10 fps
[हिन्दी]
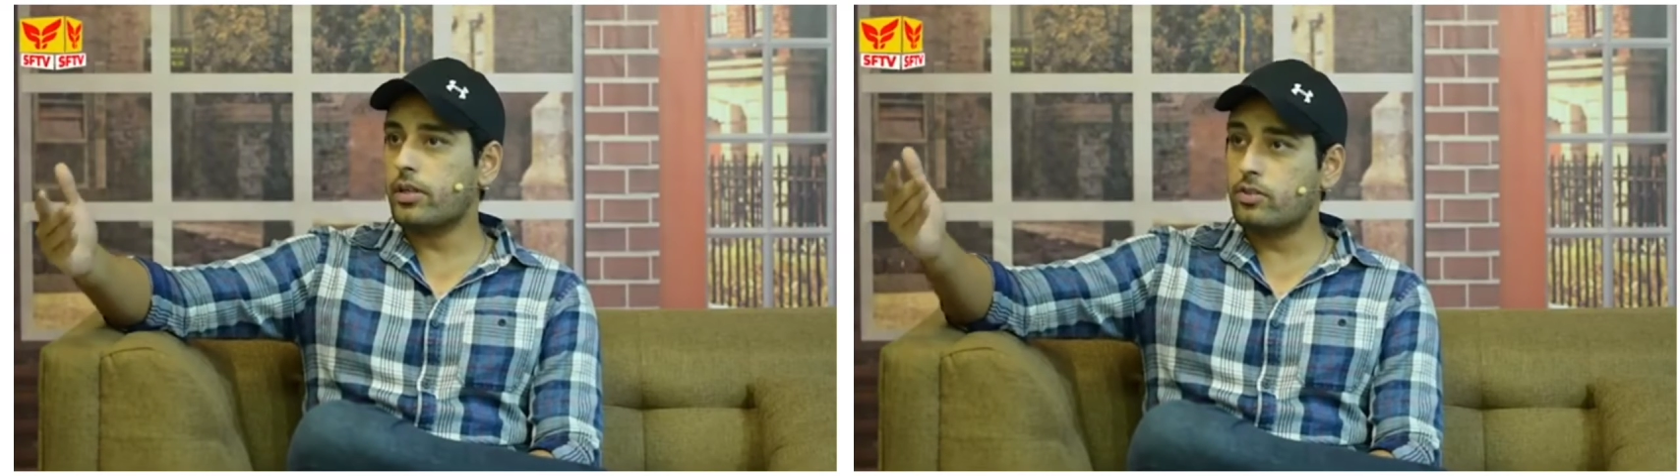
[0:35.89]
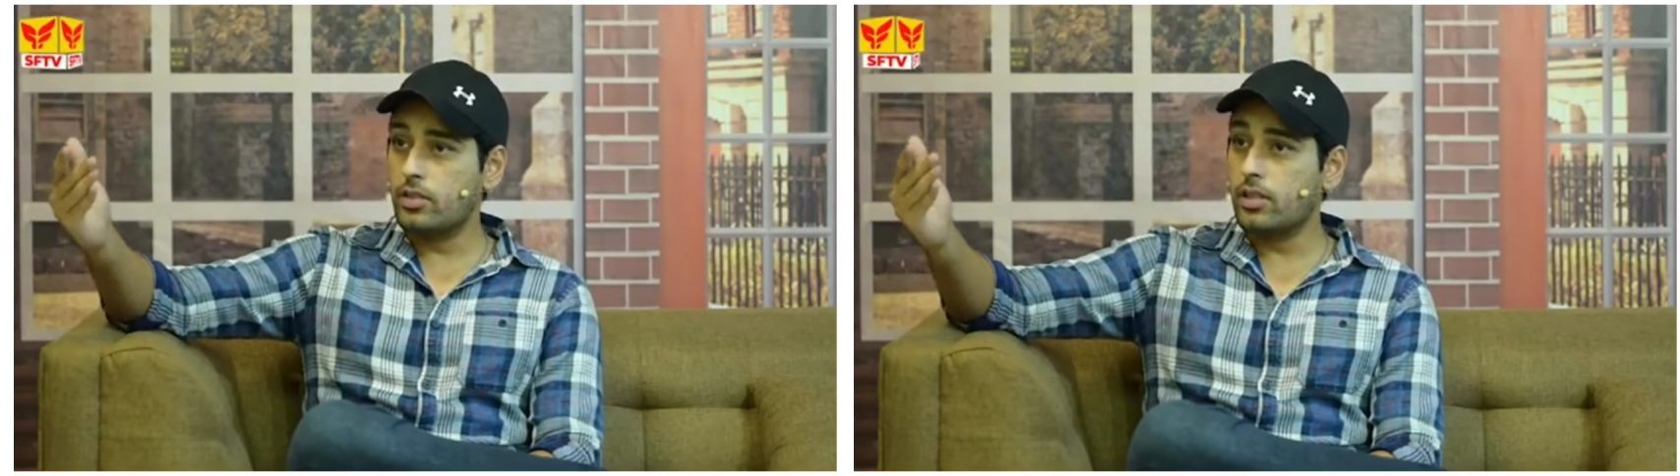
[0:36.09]

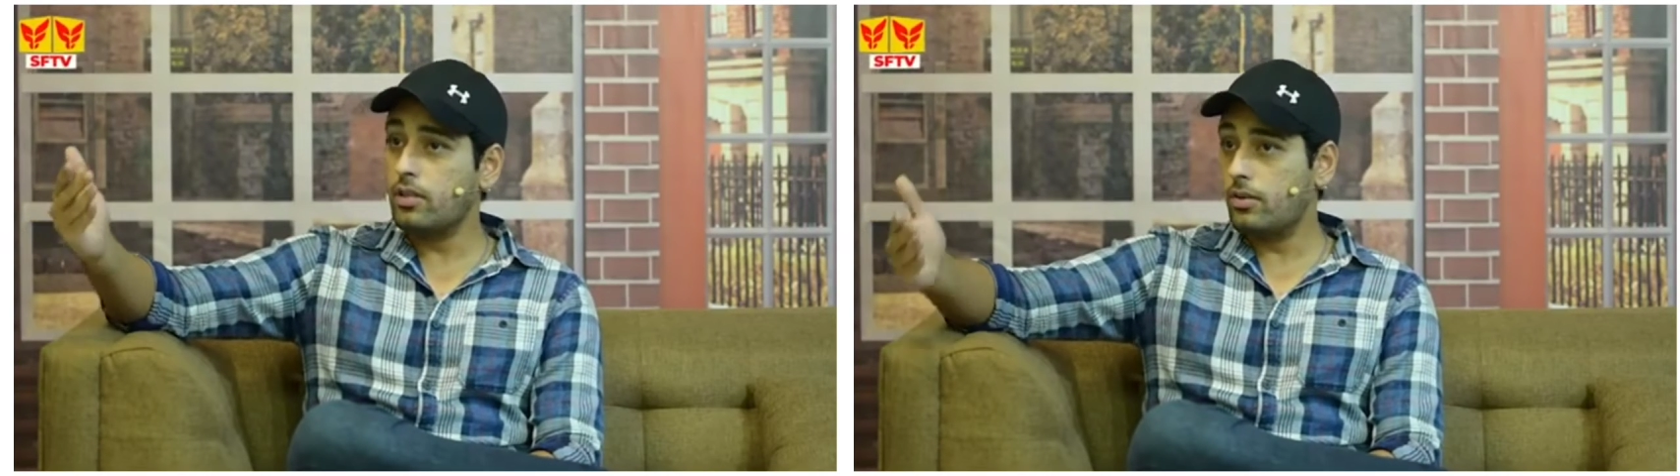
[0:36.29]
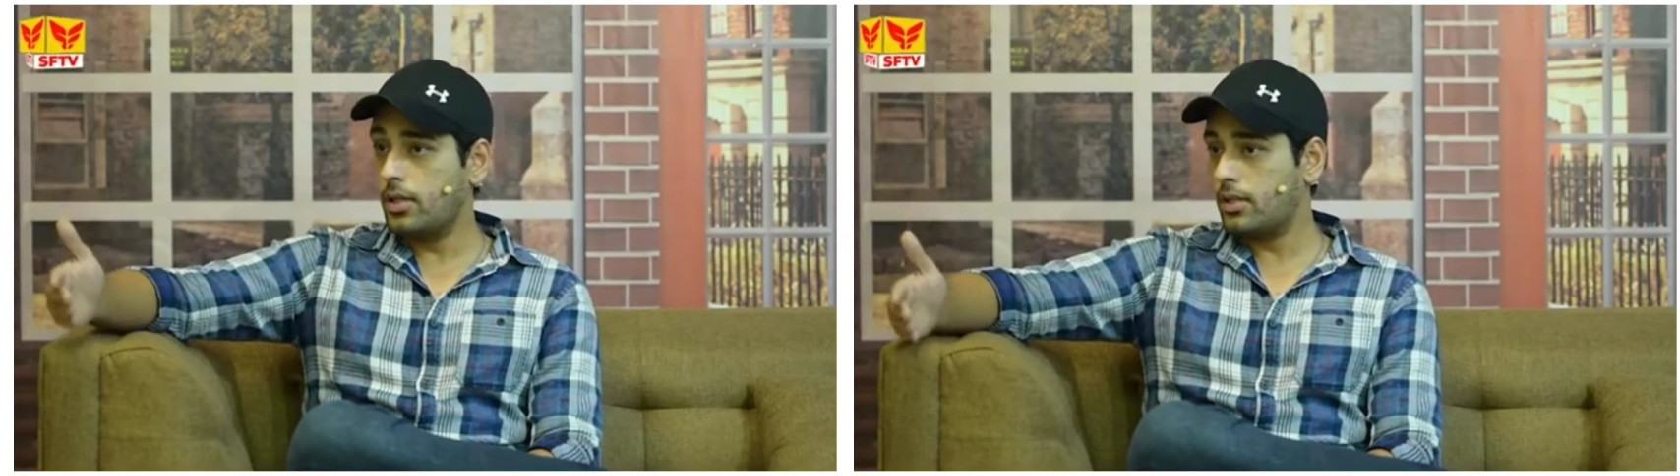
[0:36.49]
जो एक्चुअली
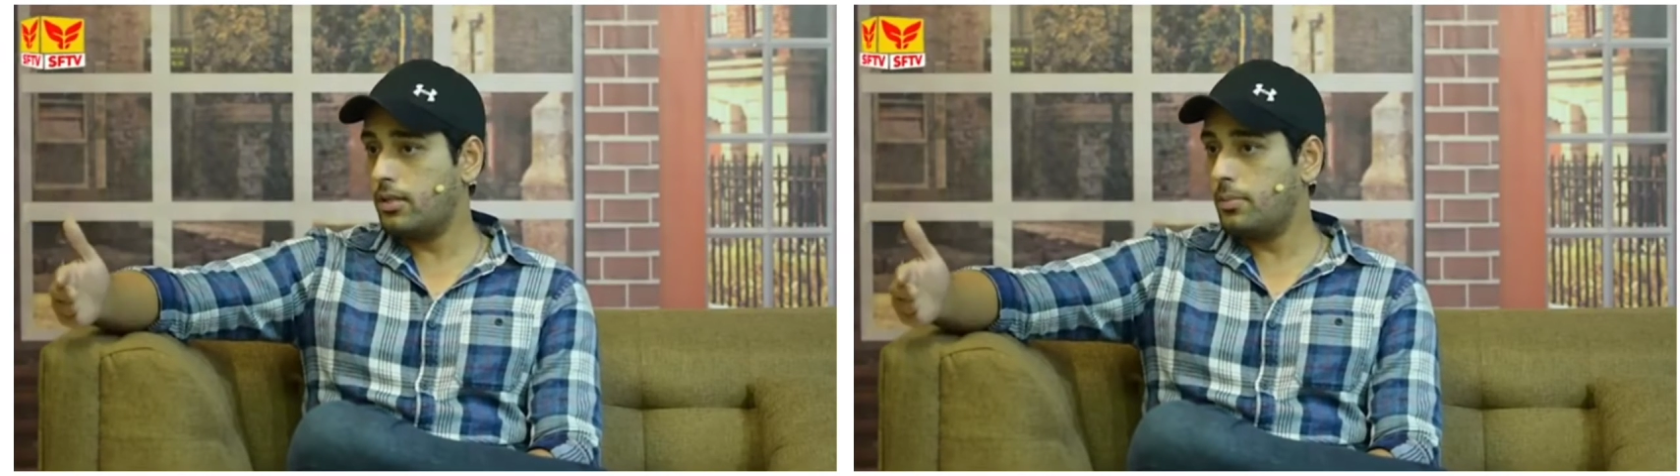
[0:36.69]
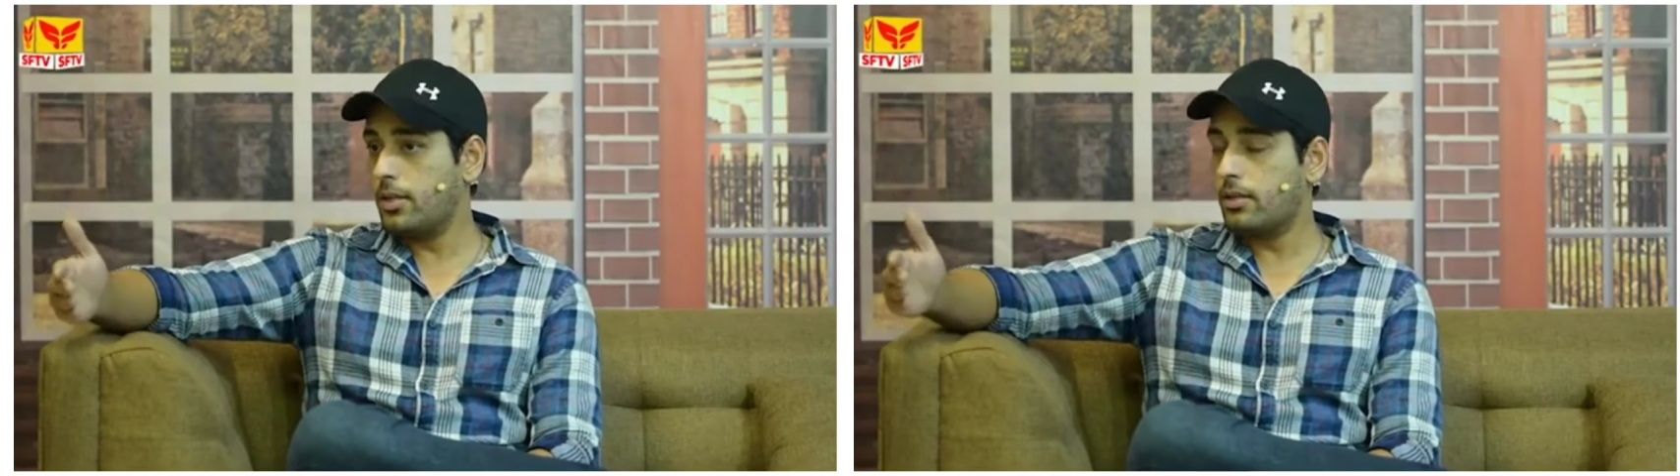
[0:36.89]
हीरो
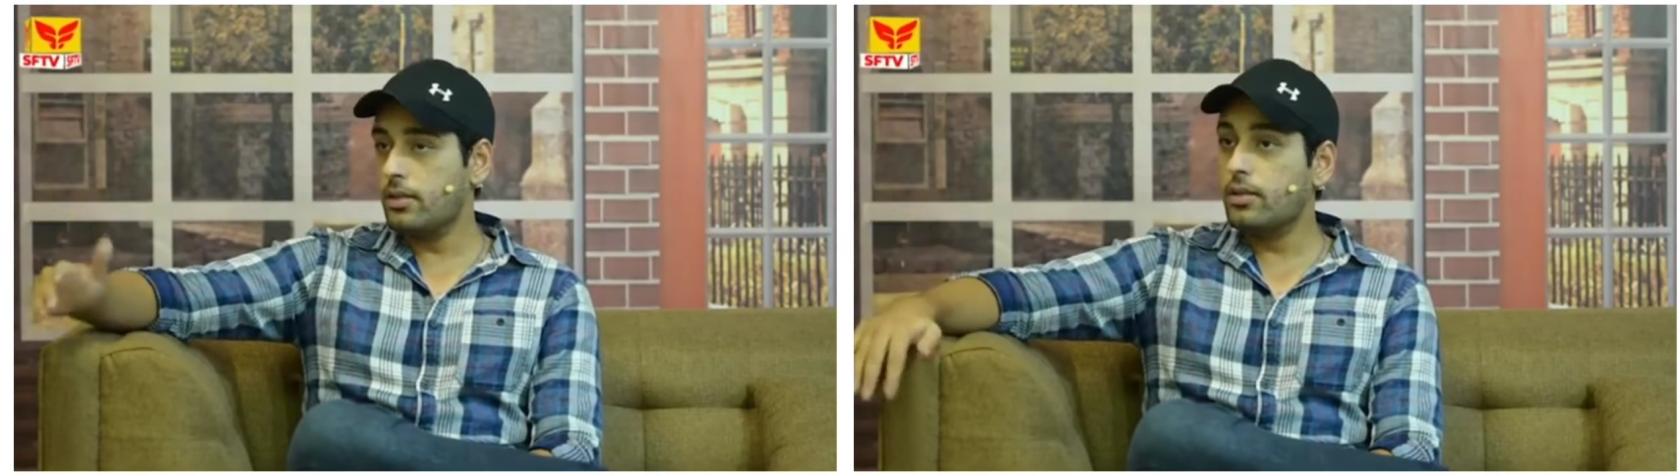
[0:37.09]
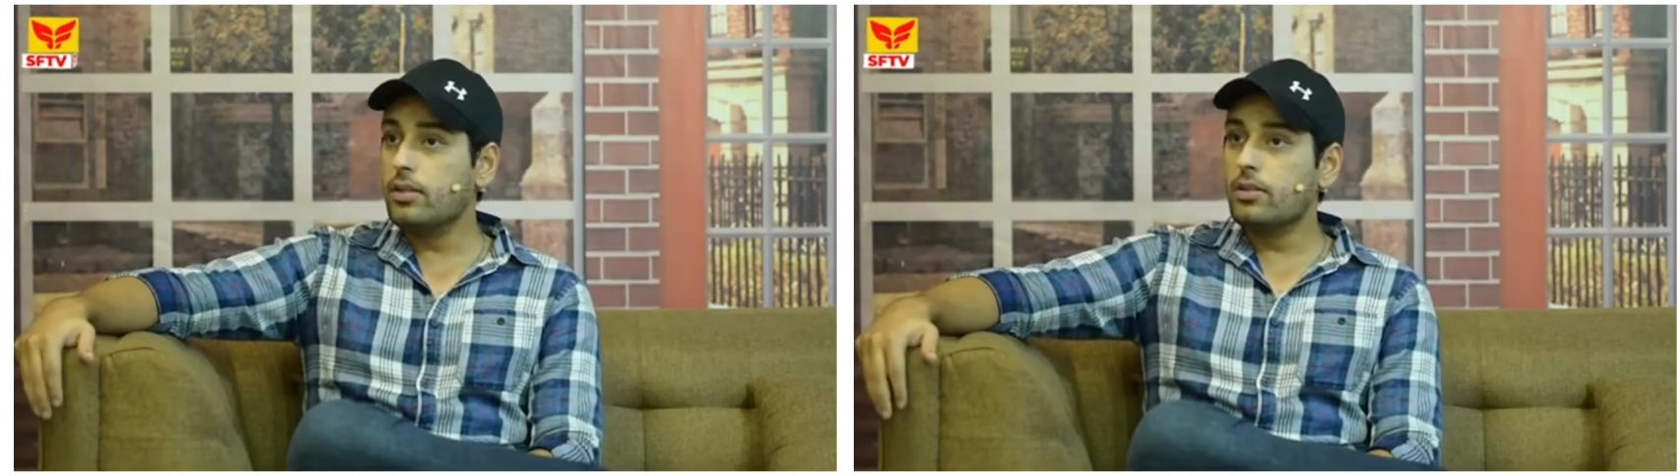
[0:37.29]
लगते भी हैं
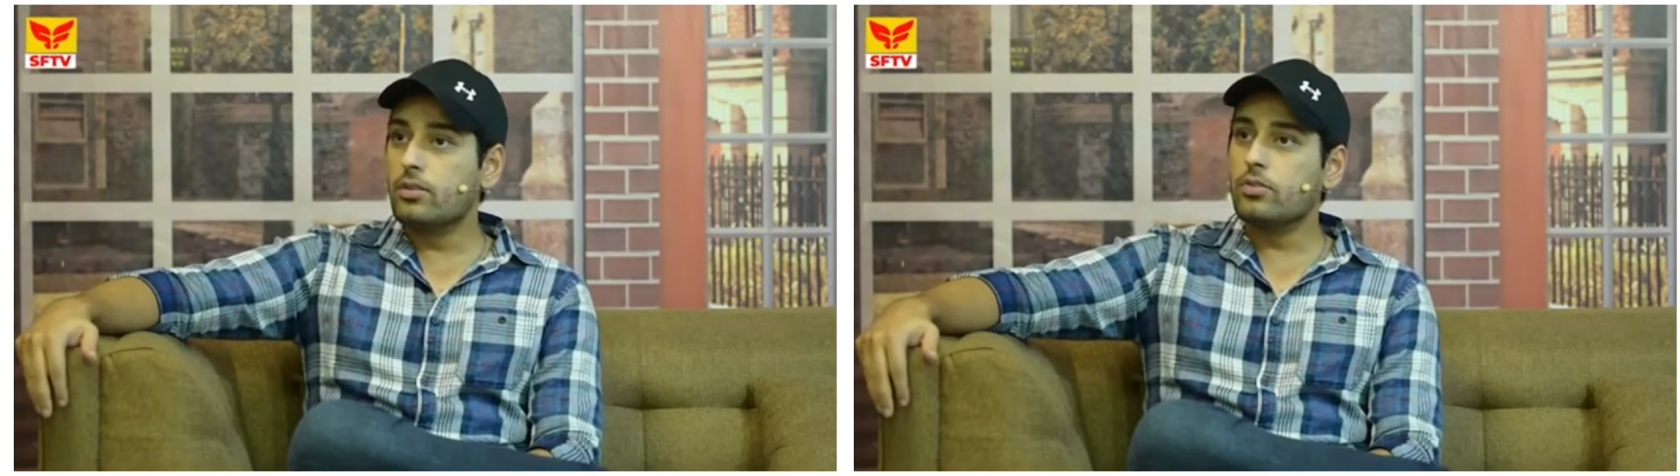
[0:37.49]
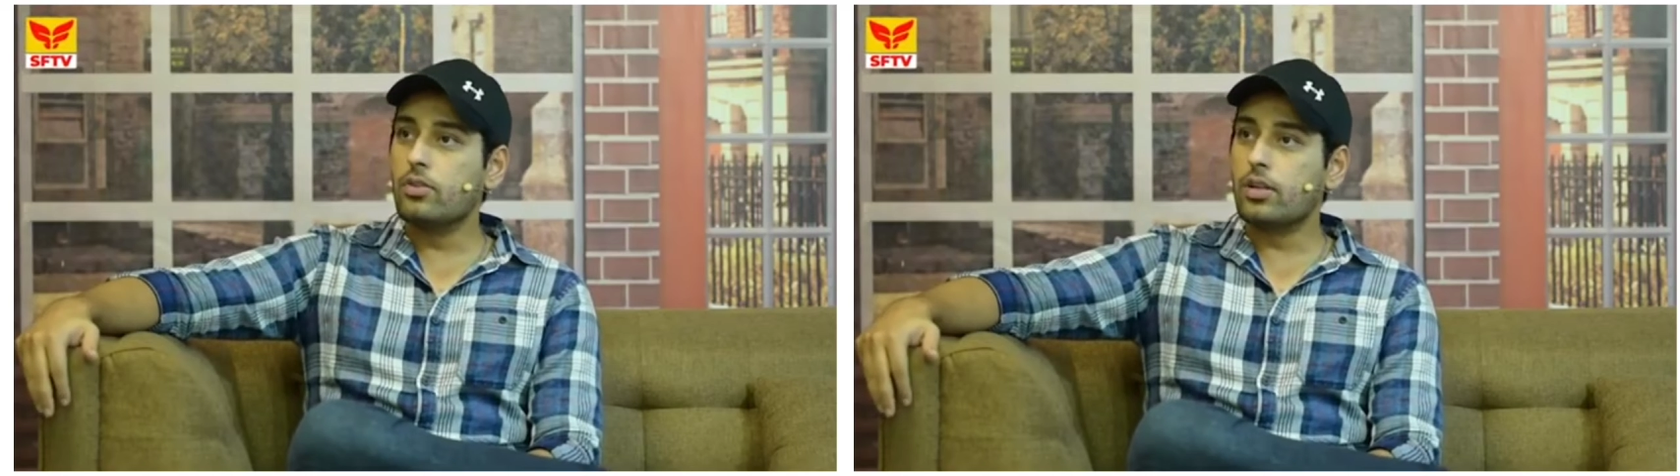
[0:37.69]
हम्म।